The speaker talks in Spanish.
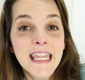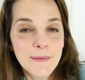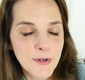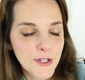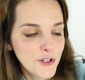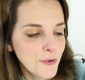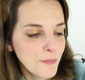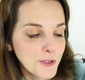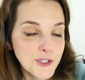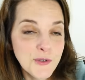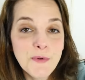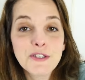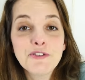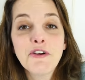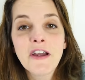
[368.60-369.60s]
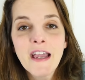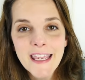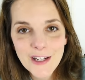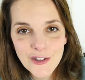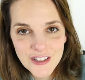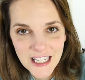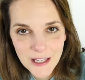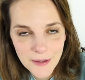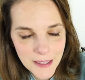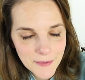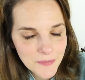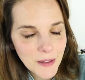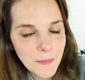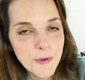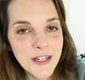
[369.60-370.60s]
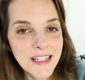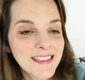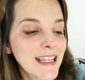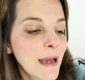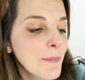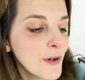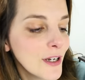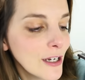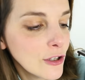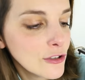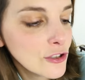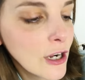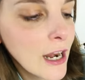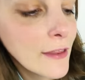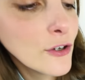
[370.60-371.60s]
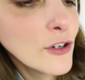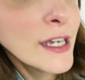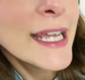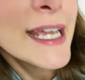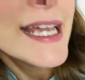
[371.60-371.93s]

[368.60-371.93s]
Y bueno, por supuesto, aunque aquí no se ve porque está por el otro lado,